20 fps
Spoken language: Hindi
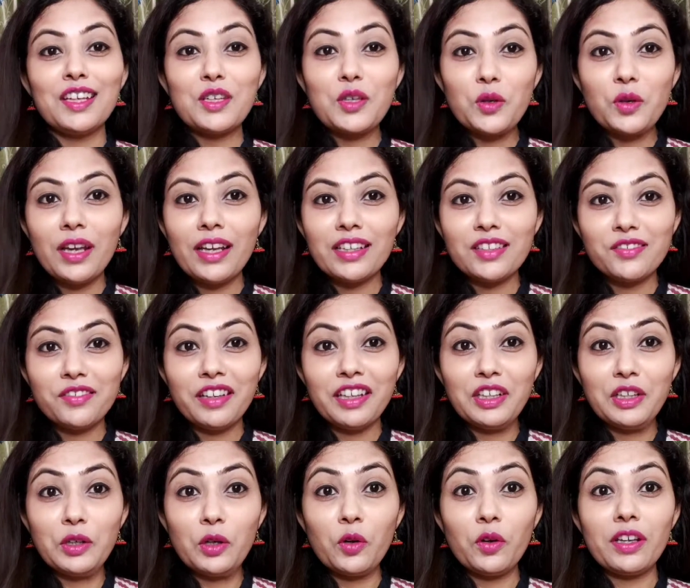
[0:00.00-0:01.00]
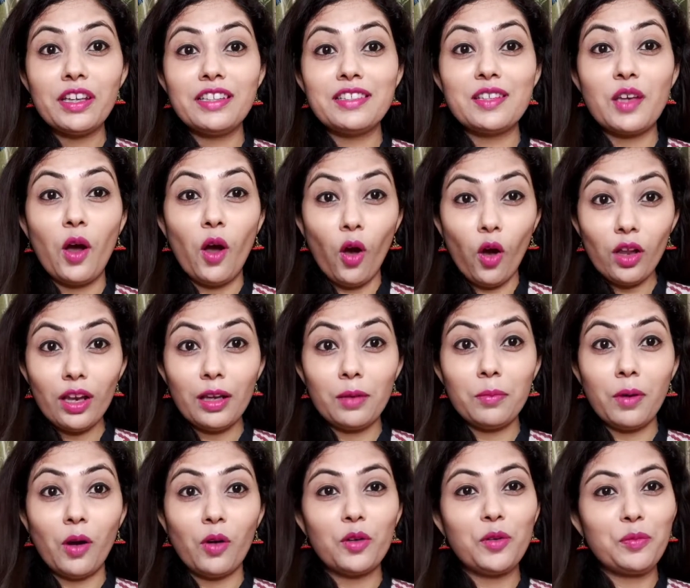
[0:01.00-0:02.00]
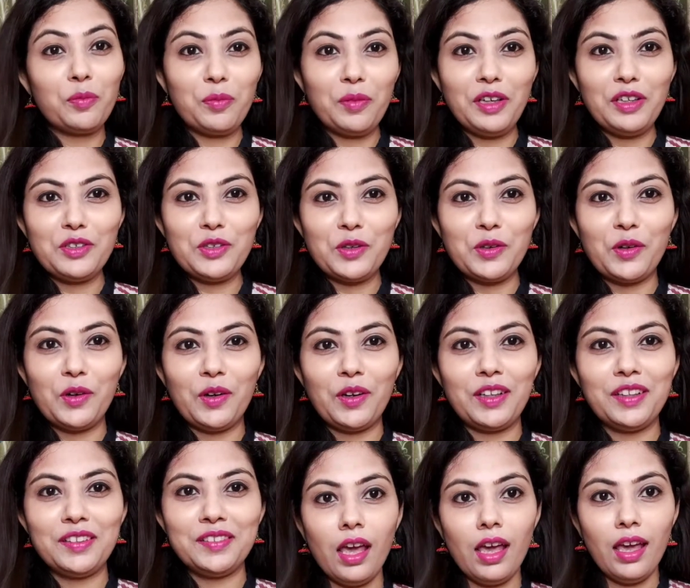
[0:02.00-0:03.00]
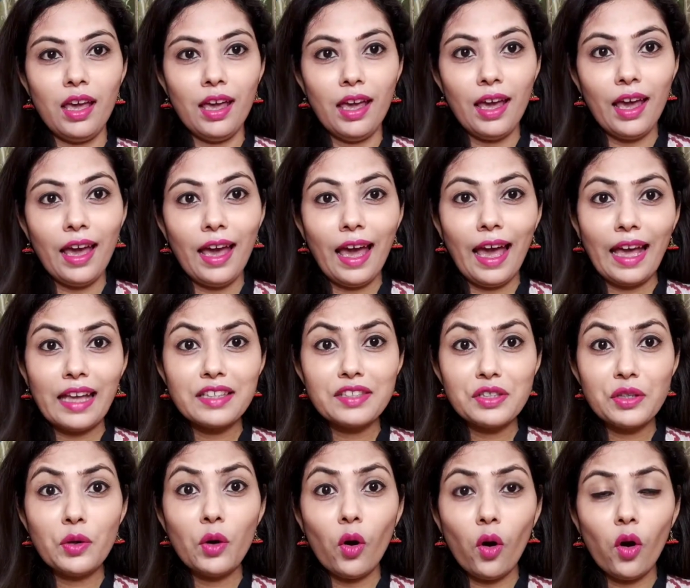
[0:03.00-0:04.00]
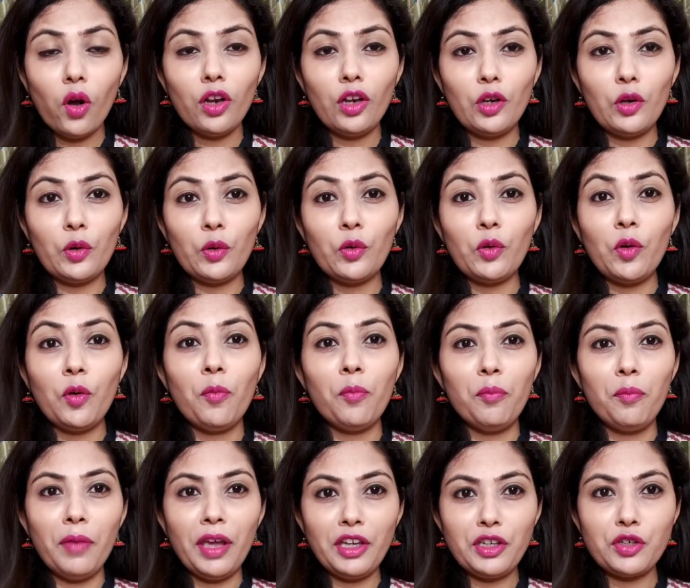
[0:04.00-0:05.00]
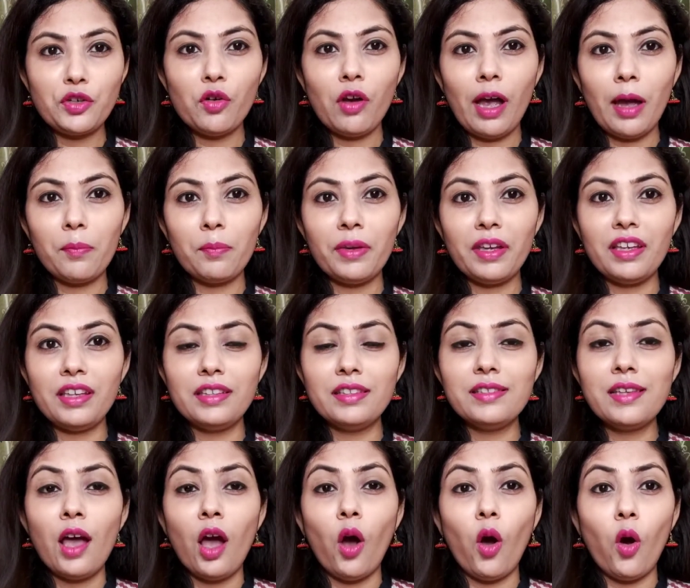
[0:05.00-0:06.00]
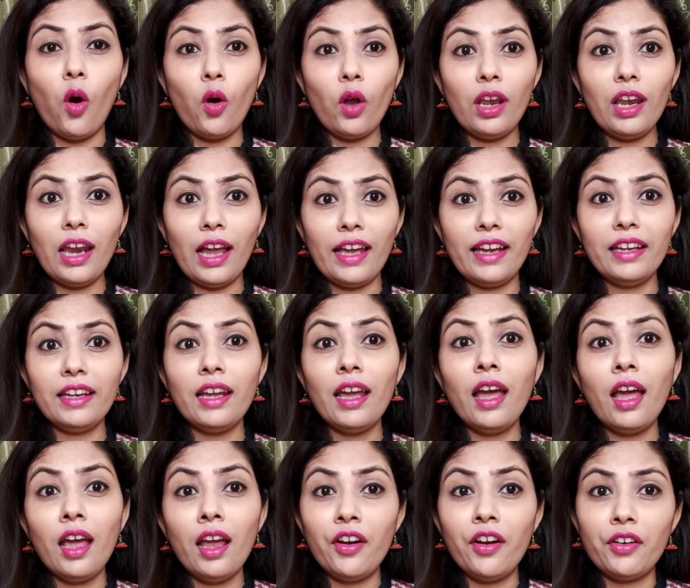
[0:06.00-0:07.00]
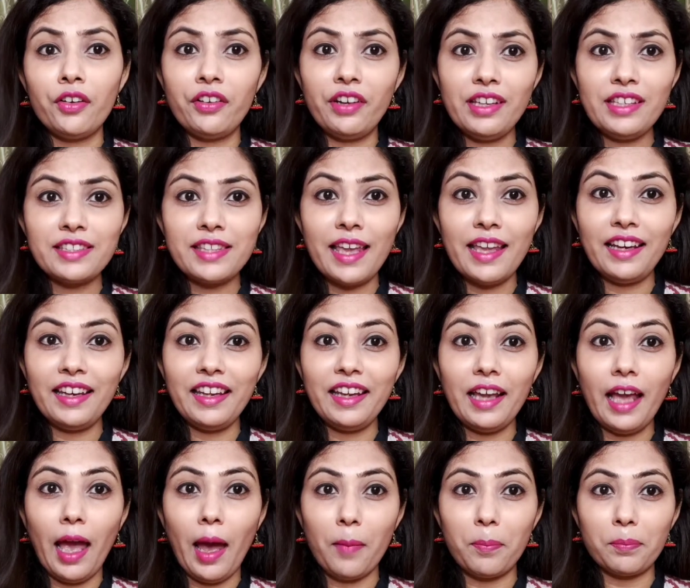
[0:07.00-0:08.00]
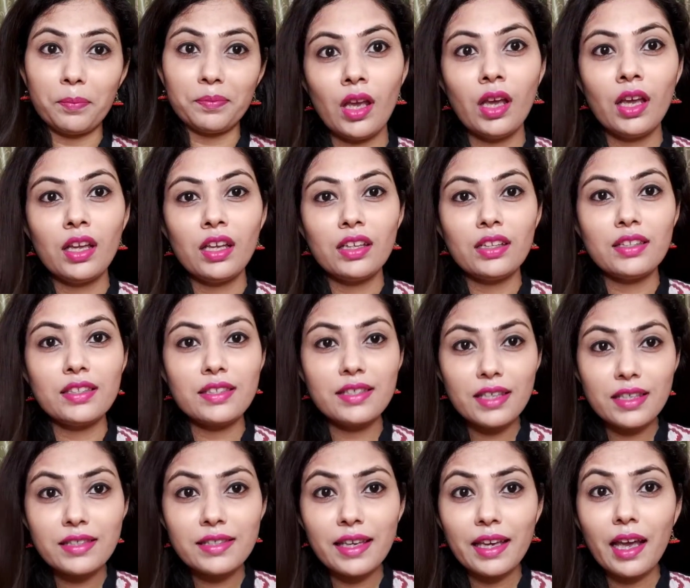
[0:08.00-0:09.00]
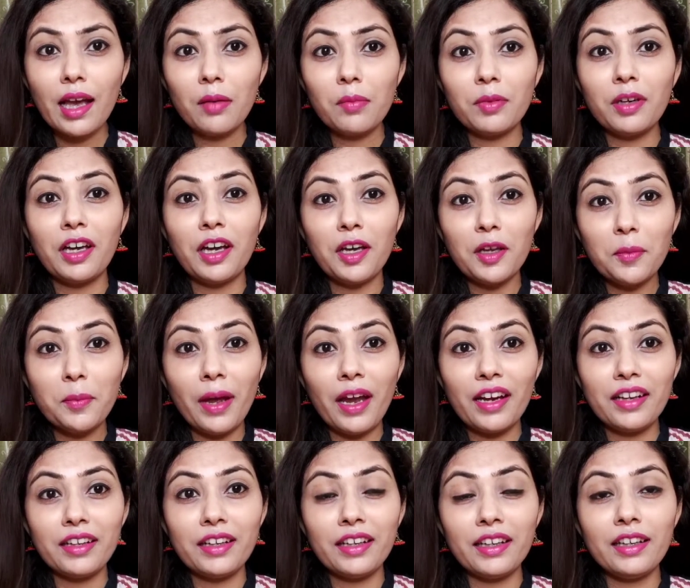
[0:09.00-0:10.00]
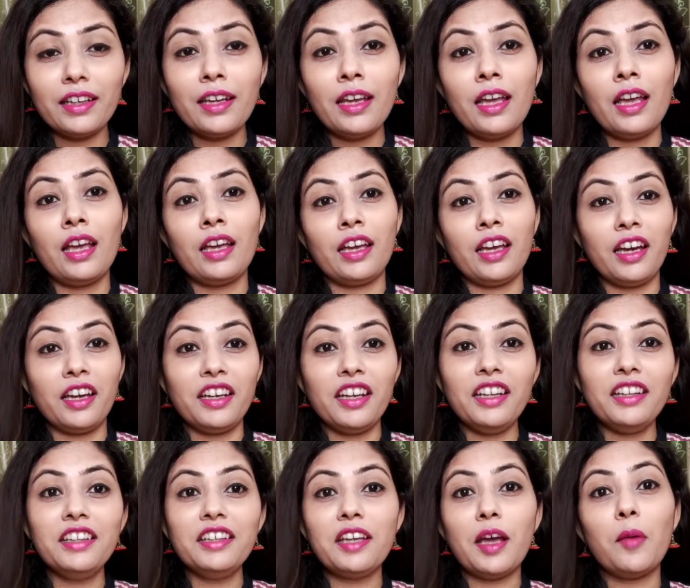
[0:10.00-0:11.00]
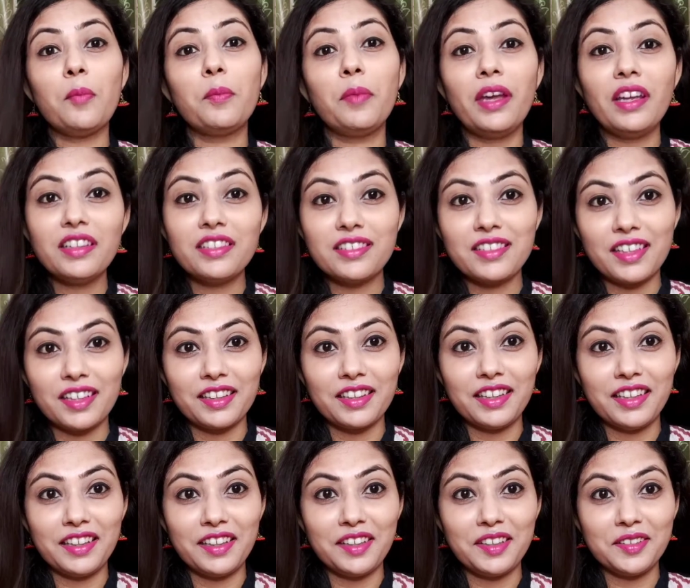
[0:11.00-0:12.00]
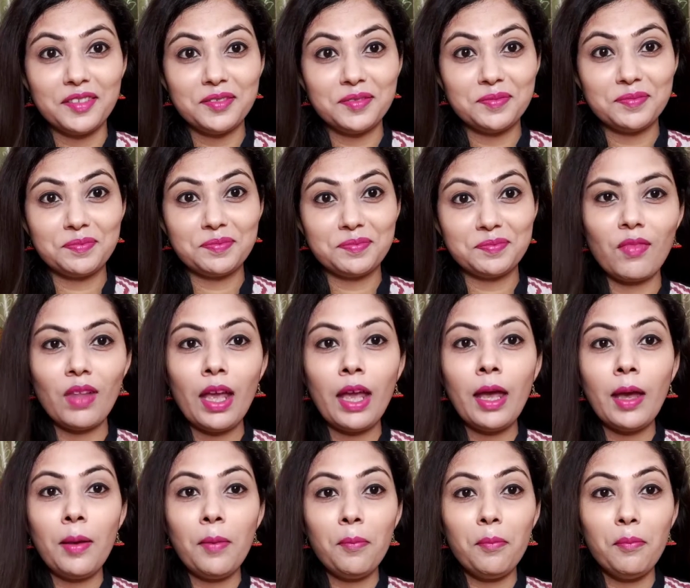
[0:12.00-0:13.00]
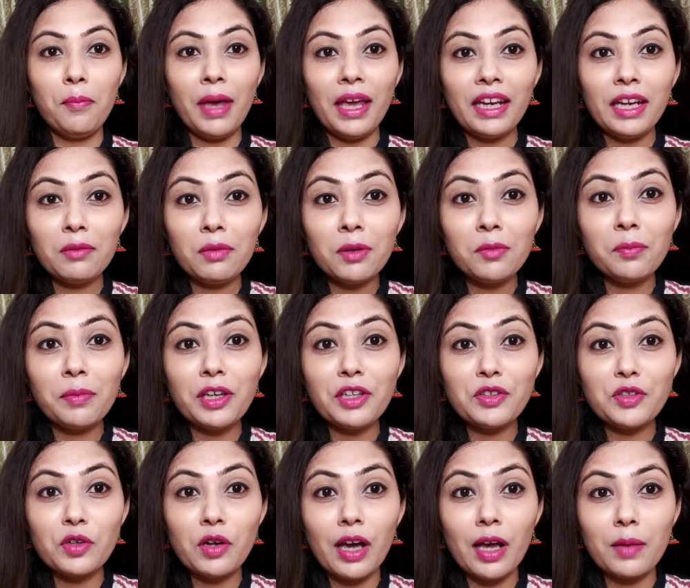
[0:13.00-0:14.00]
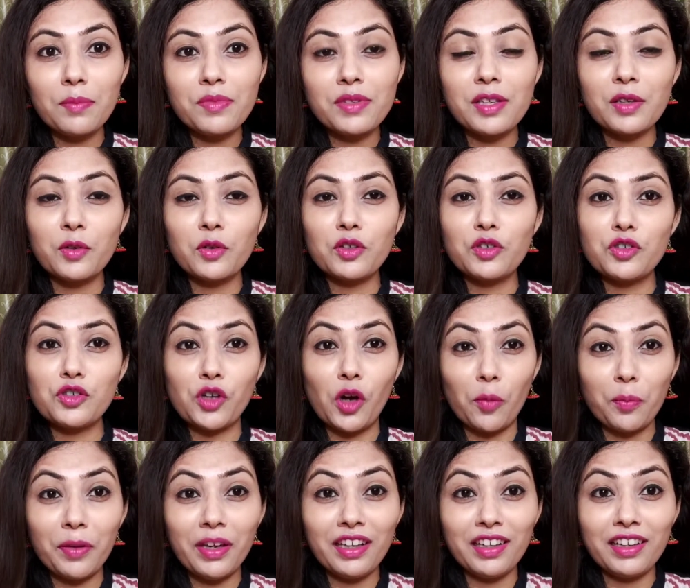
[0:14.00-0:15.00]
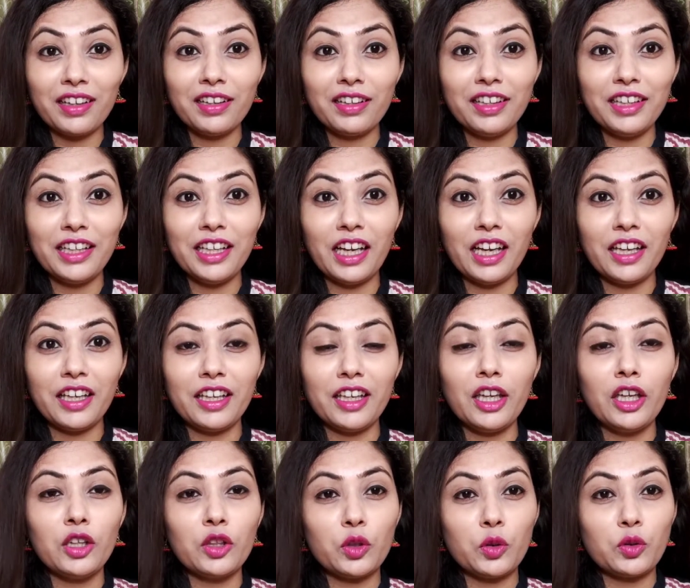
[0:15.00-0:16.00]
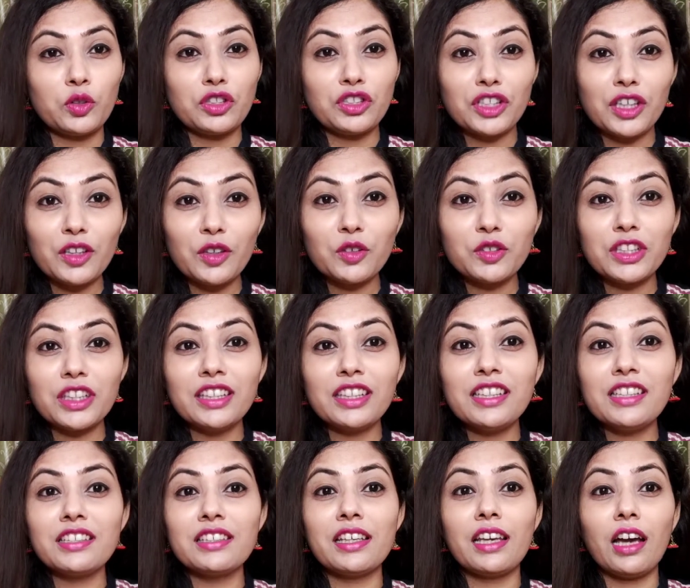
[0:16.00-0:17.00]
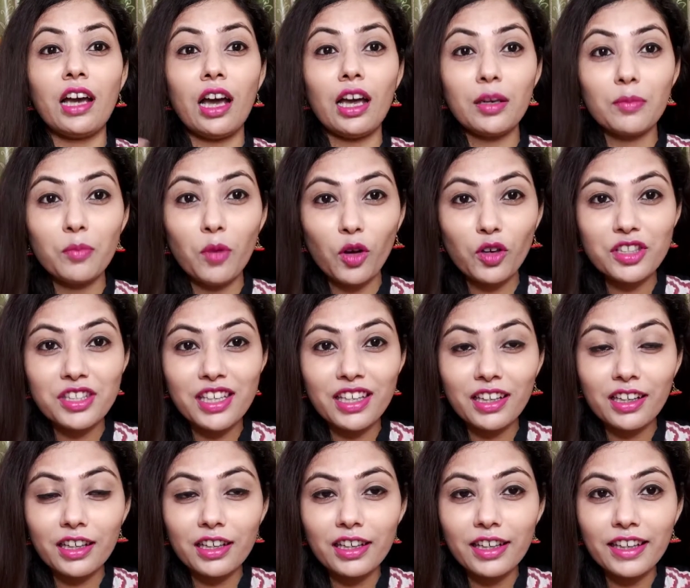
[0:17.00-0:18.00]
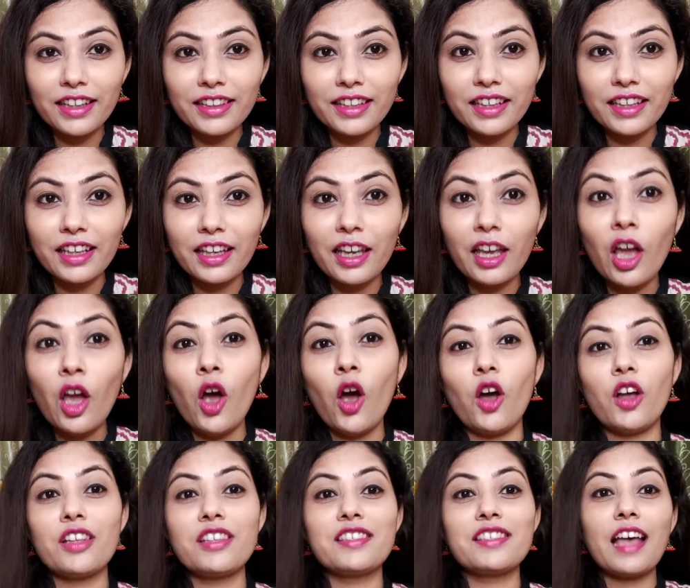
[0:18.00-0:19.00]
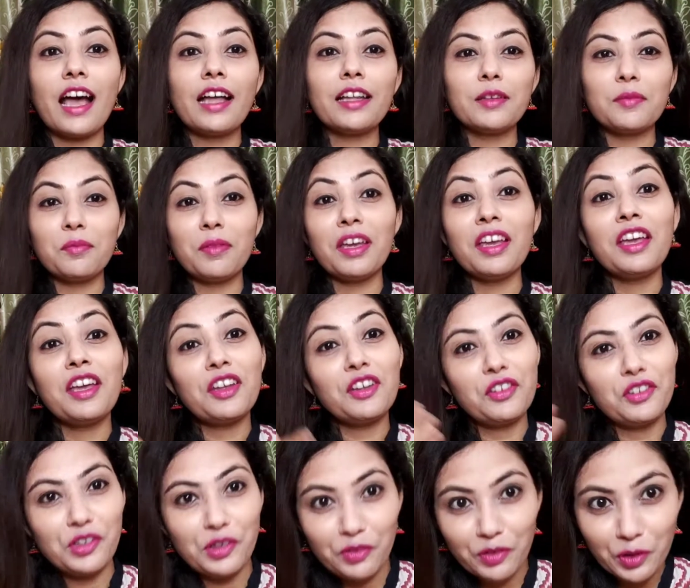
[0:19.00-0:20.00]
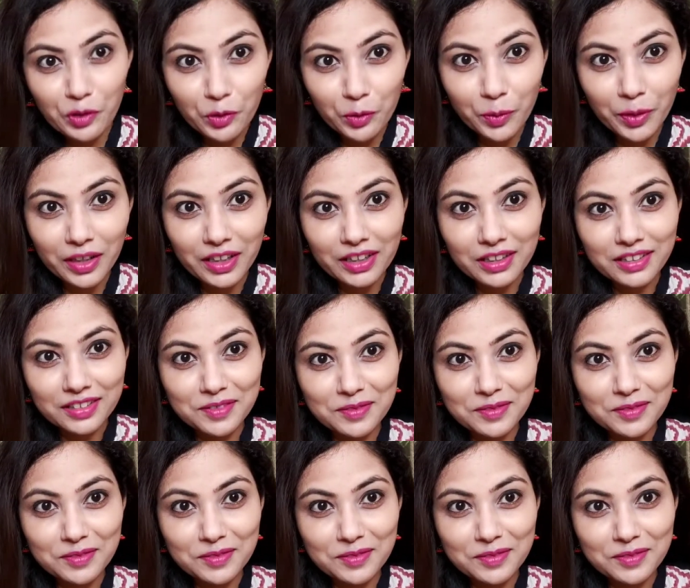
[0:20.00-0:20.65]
Today's video is all about Meesho haul. As you all know, Meesho app is online reselling app जिसे आप घर बैठे खरीद या बेच सकते हैं मैंने भी मीशो ऐप से कुछ शॉपिंग कर लिया है तो चलो जल्दी से अनबॉक्सिंग कर लेते हैं और साथ में रिव्यू भी